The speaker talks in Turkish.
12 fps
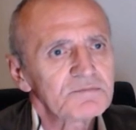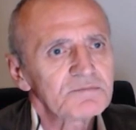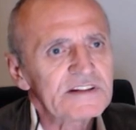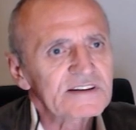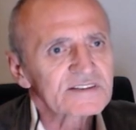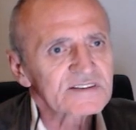
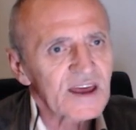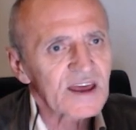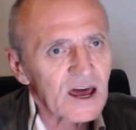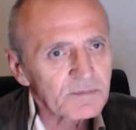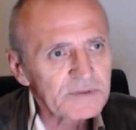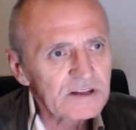
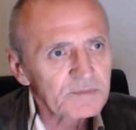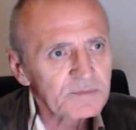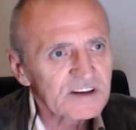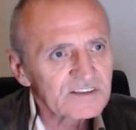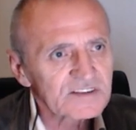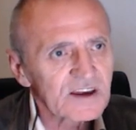Bilgisayar bilimi
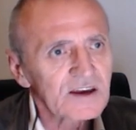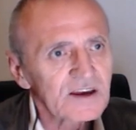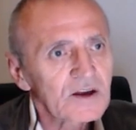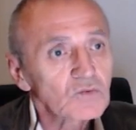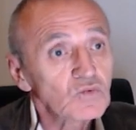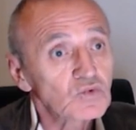ise
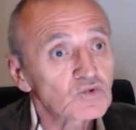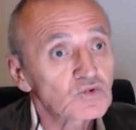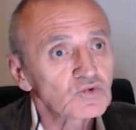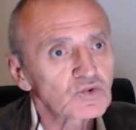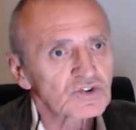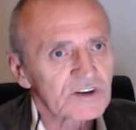
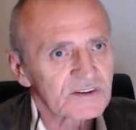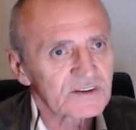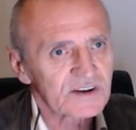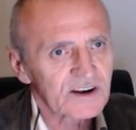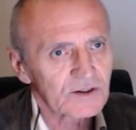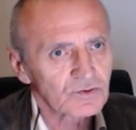üçüncü
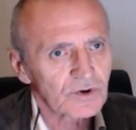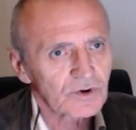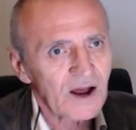sırada yer alıyor.